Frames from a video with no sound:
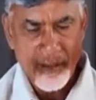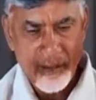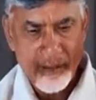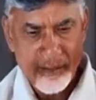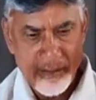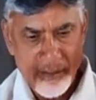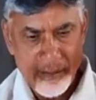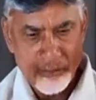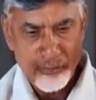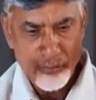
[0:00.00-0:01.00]
అలాంటి
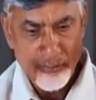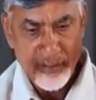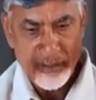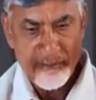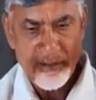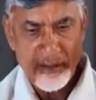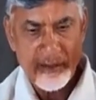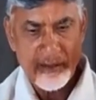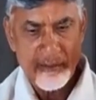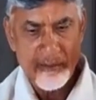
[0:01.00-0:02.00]
దుర్మార్గమైన
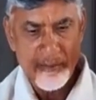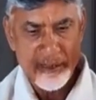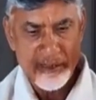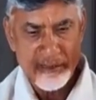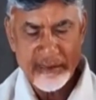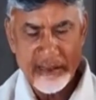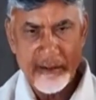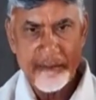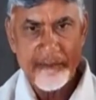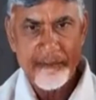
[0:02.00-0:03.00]
కార్యక్రమం మీరు
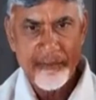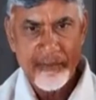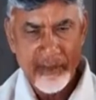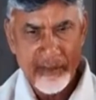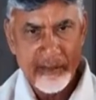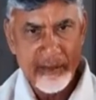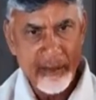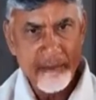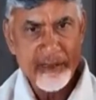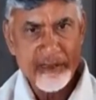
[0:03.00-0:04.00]
చేశారు ఇది
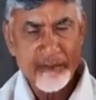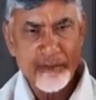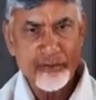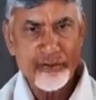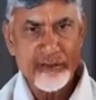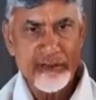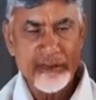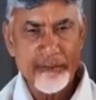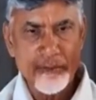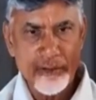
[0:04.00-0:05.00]
నమ్మించి మోసం
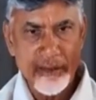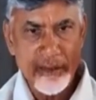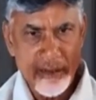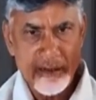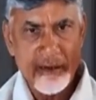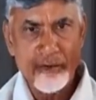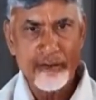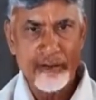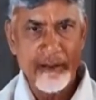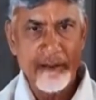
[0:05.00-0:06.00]
చేయకపోతే ఇంకేంటి
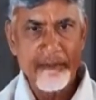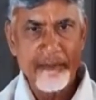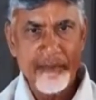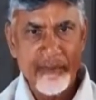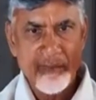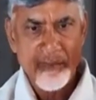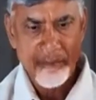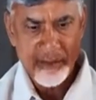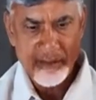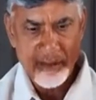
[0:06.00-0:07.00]
అడుగుతున్నా
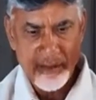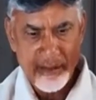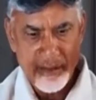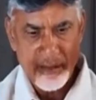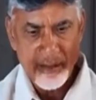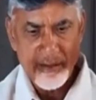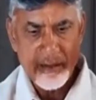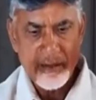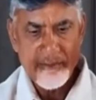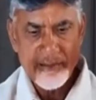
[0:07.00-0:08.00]
ప్రజల్ని అన్ని